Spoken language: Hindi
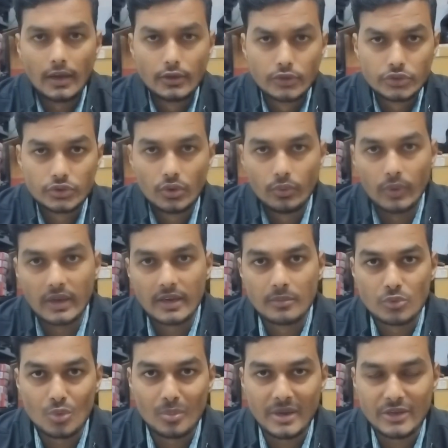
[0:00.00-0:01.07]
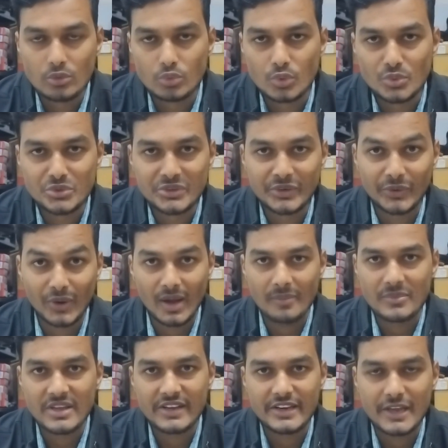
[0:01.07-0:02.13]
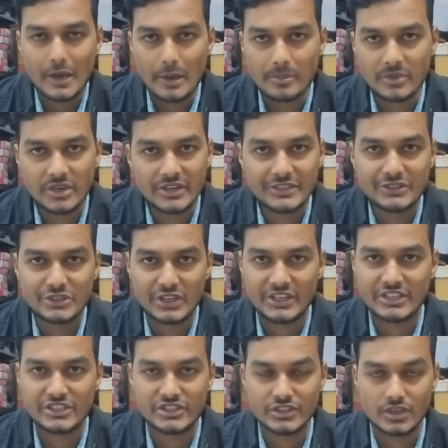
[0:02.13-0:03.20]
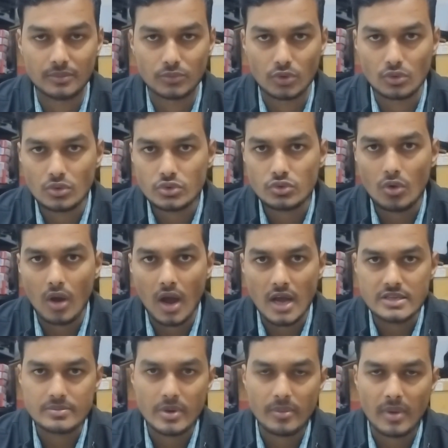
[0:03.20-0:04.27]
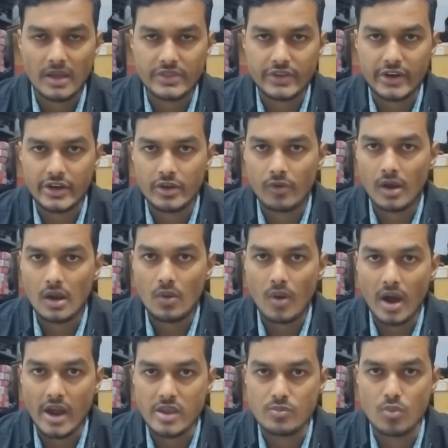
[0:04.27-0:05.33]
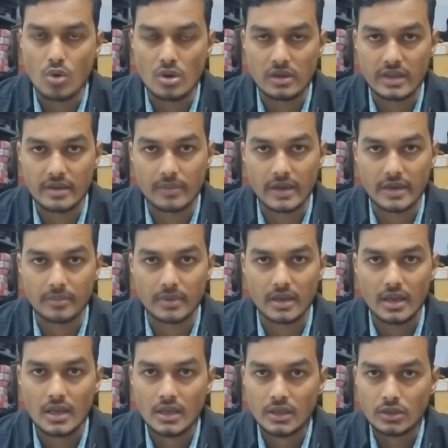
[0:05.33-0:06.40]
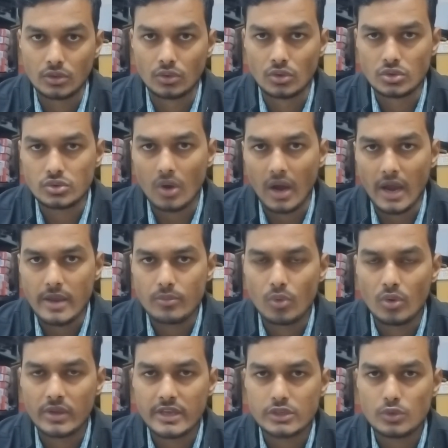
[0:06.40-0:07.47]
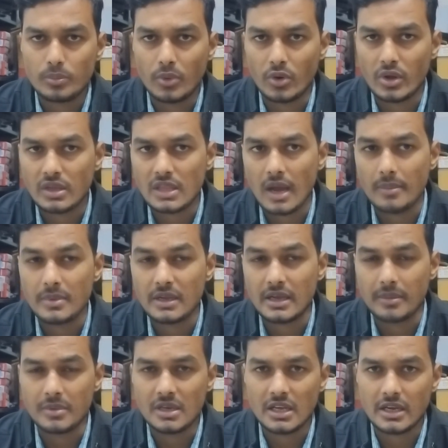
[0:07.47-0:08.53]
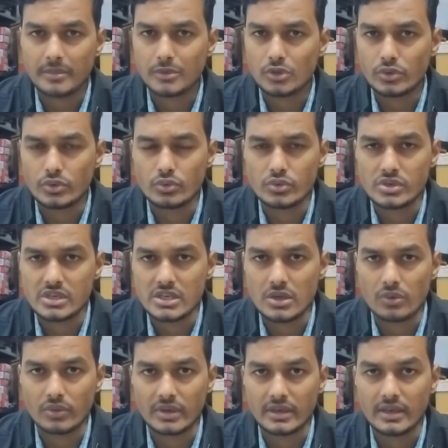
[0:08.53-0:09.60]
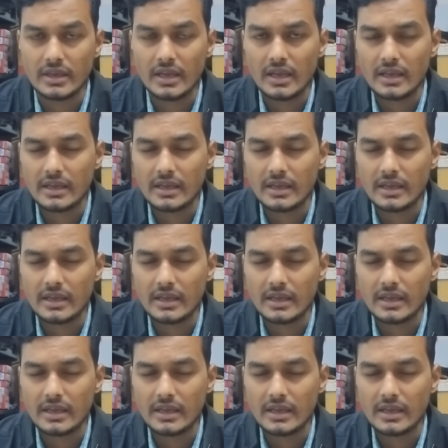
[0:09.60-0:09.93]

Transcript: हेलो दोस्तों वेलकम टू माय यूट्यूब चैनल और आप देख रहे हैं अमेरिकन सेक्रेटरी सिस्टम तो दोस्तों आज मैं बात करने वाला हूँ आई बोल के बारे में तो दोस्तों आई बोल के जो प्रोडक्ट आपने कभी ना कभी तो यूज किए होंगे